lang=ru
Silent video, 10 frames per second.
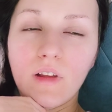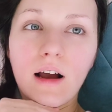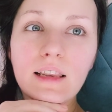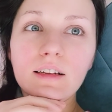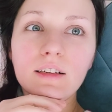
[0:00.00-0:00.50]

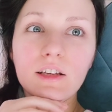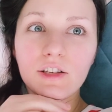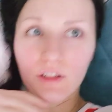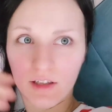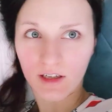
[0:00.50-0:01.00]

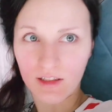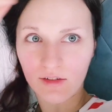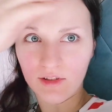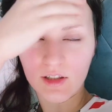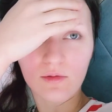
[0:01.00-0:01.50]
аллергичные, хотя
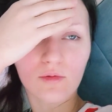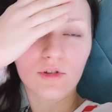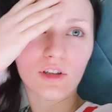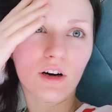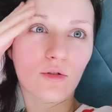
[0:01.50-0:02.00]
в целом
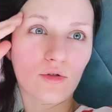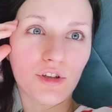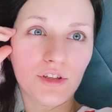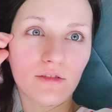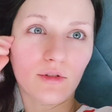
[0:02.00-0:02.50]
кожа
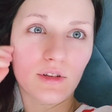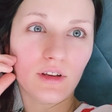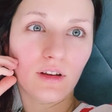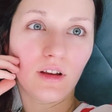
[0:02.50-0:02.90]
хорошая сегодня.